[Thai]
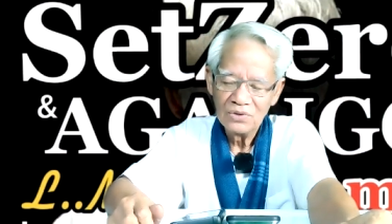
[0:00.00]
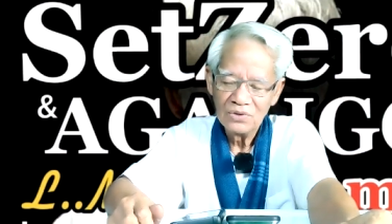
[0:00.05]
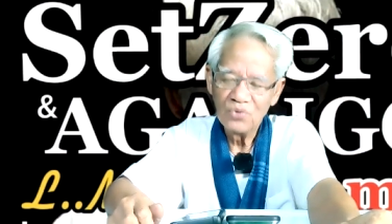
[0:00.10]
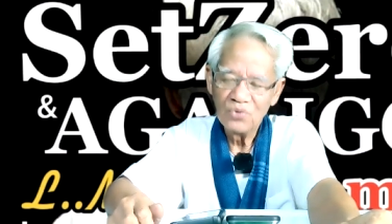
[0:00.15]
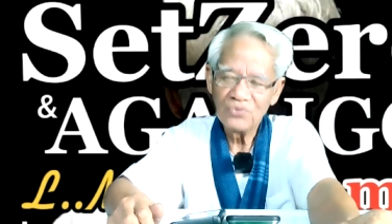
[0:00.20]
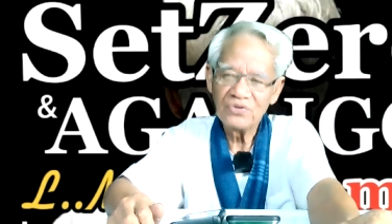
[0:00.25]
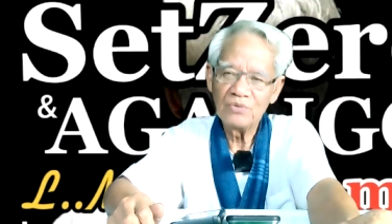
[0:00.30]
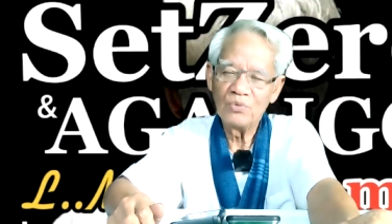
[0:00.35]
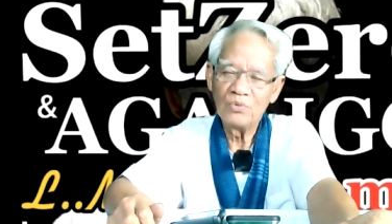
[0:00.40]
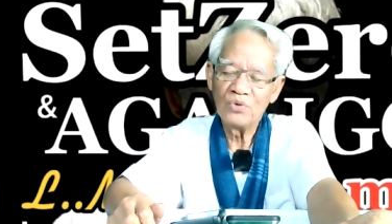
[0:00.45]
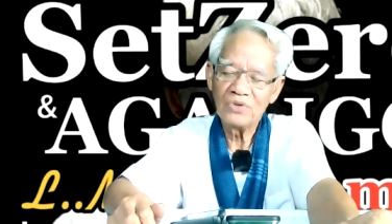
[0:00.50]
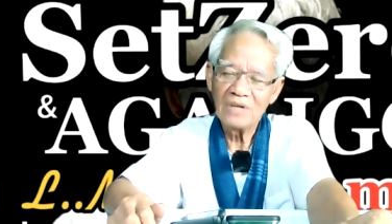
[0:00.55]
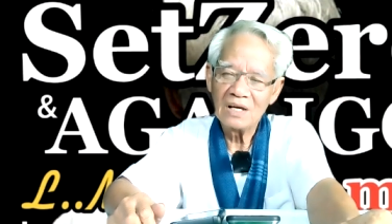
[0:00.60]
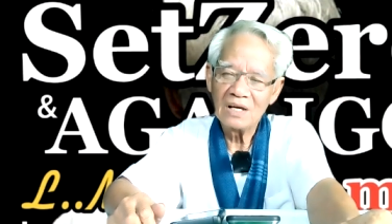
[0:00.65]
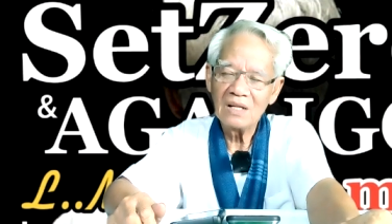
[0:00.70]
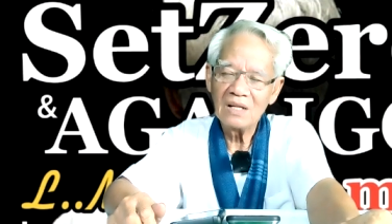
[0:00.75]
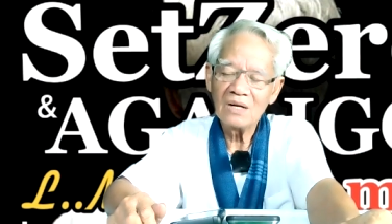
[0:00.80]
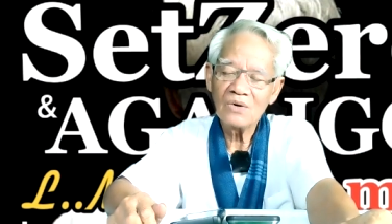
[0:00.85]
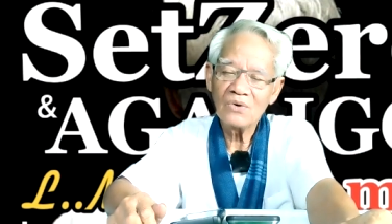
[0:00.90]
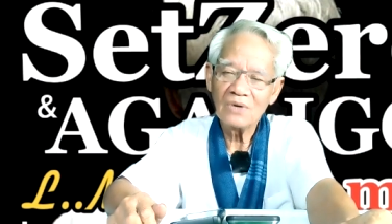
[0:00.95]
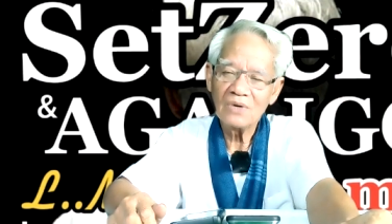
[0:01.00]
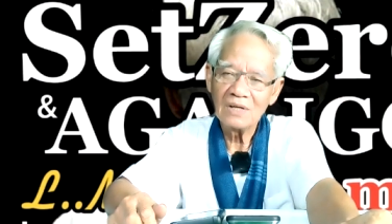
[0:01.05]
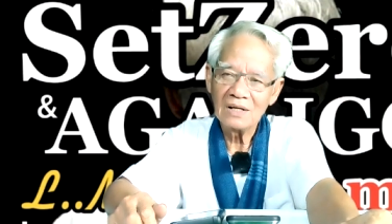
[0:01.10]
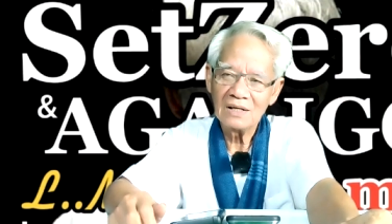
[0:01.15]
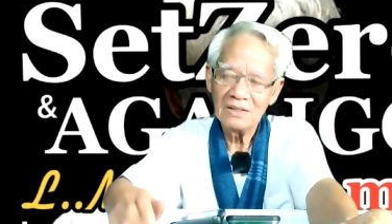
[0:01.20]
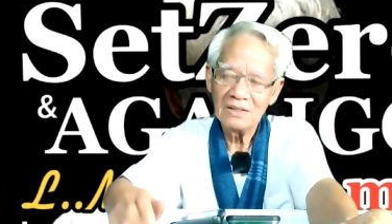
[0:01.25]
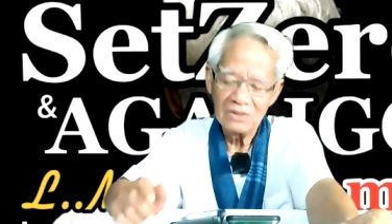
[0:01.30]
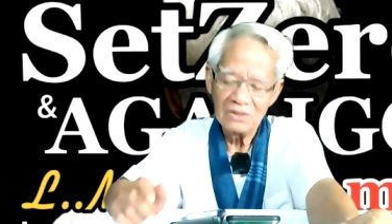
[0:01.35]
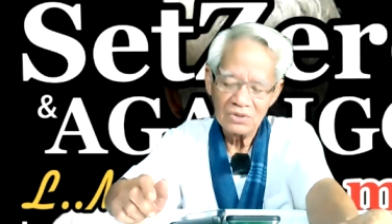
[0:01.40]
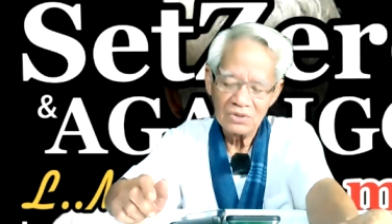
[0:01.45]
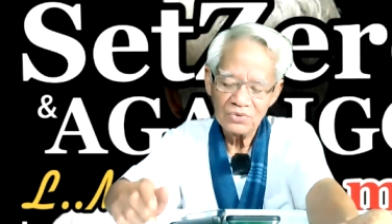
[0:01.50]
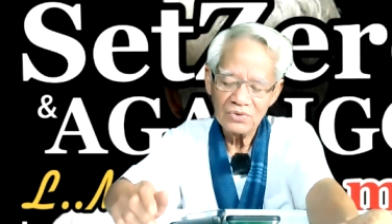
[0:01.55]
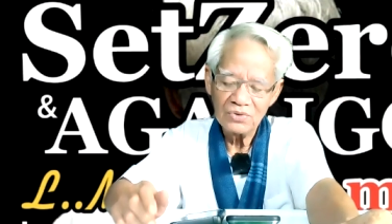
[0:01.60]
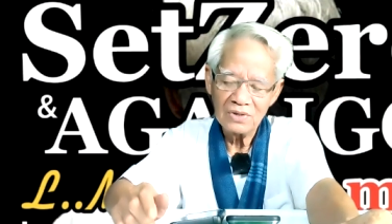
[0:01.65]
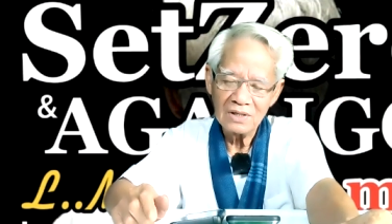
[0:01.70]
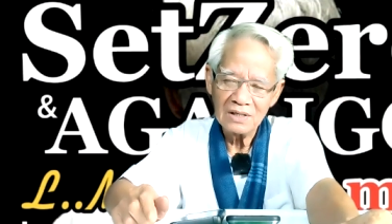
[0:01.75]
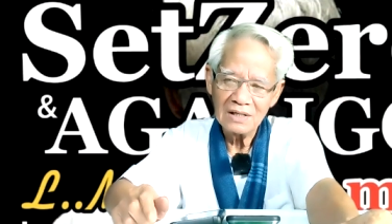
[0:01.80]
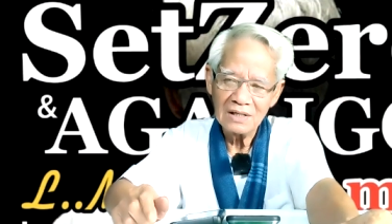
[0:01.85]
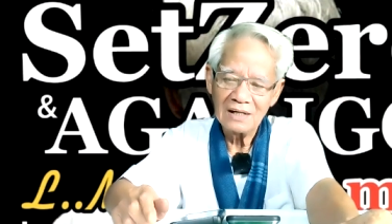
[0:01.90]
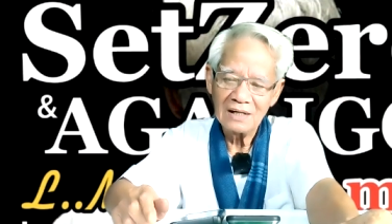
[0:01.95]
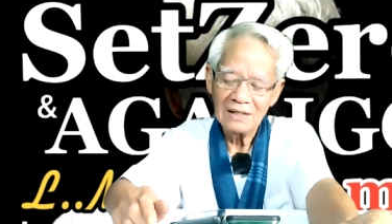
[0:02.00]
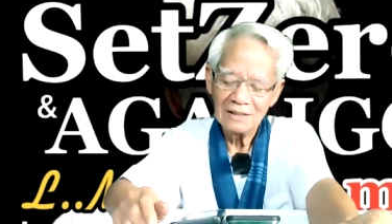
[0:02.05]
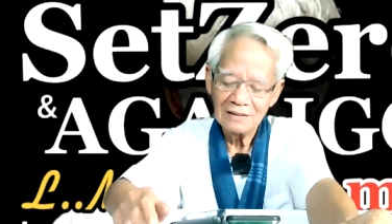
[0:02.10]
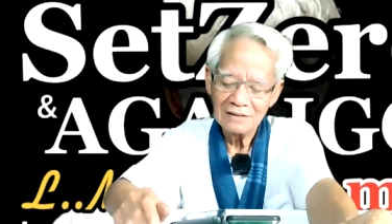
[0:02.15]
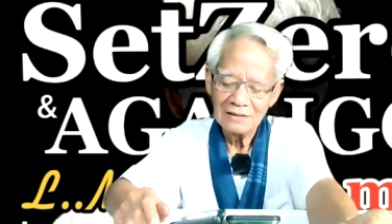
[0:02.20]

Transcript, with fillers: ทุกสมุทัยนิโรธจะรู้ตรงนั้นได้